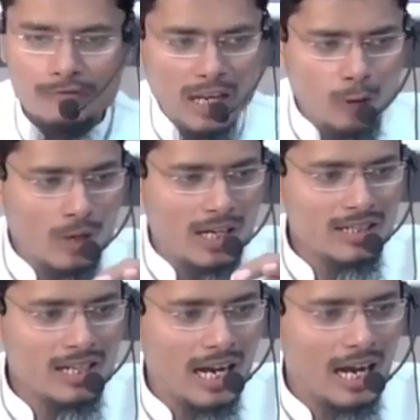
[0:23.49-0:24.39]
फलऊ
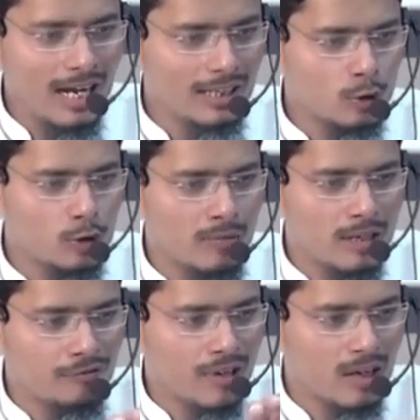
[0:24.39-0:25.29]
अन्ना
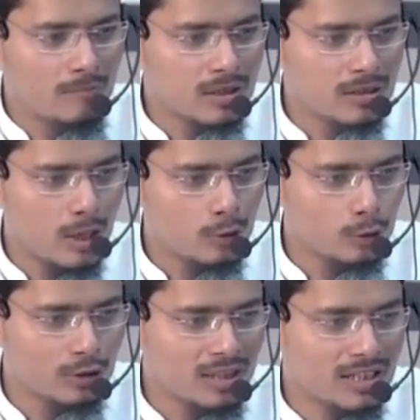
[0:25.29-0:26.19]
अहदकुमन फ़कम
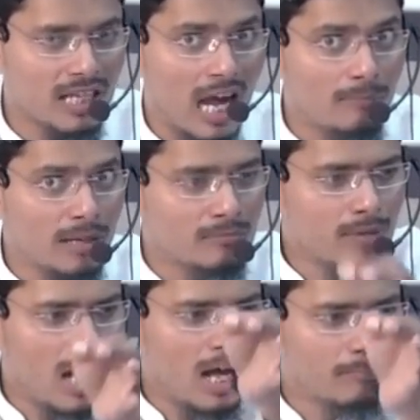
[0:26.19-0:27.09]
इसलादिन जहाबन
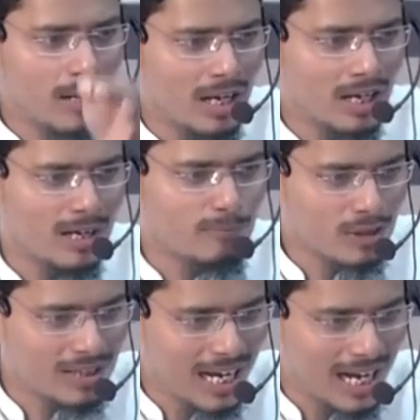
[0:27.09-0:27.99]
मा बलग
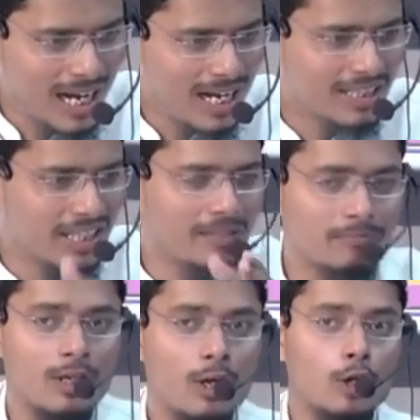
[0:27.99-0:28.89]
मुद्दा
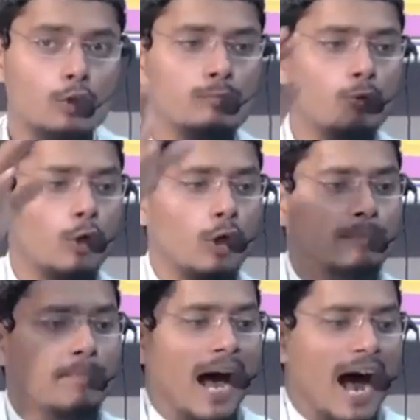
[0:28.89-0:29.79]
अहदहिम तुम
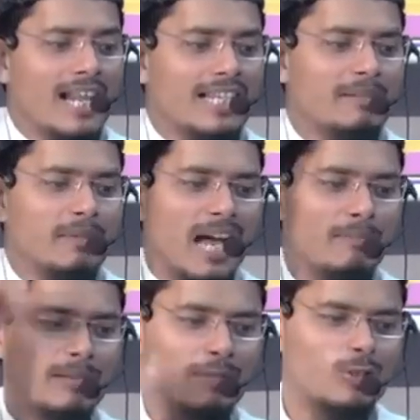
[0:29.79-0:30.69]
ओहद पहाड़ के
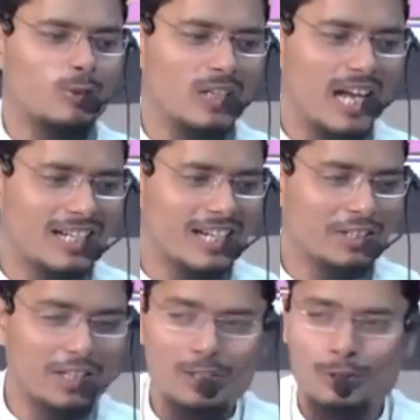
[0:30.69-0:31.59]
बराबर भी सोना
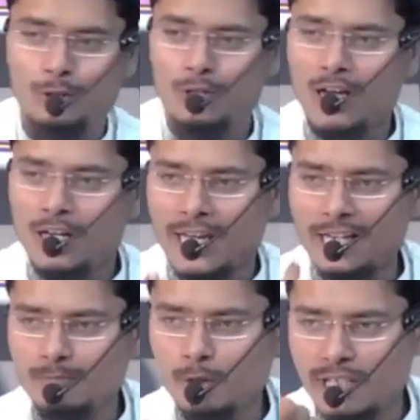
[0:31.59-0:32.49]
खर्च कर दो
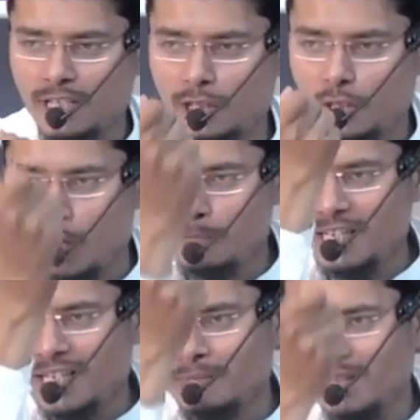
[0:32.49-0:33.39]
एक मुट्ठी जौ
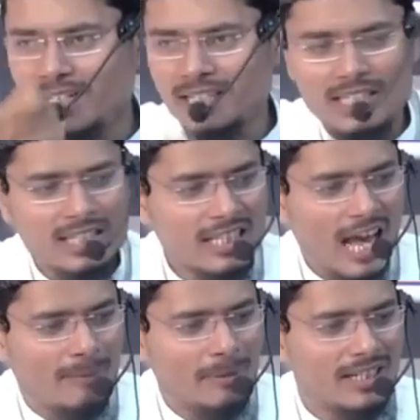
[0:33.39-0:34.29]
भी अगर मेरे किसी
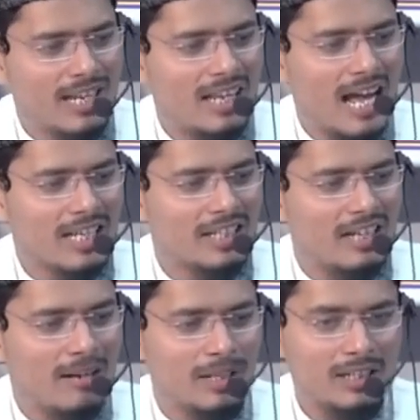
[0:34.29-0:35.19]
सहाबी ने अल्लाह की
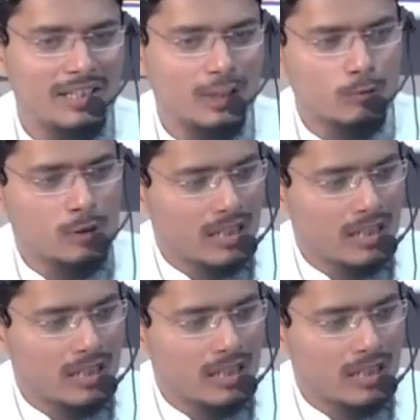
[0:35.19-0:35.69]
राह में दिए तुम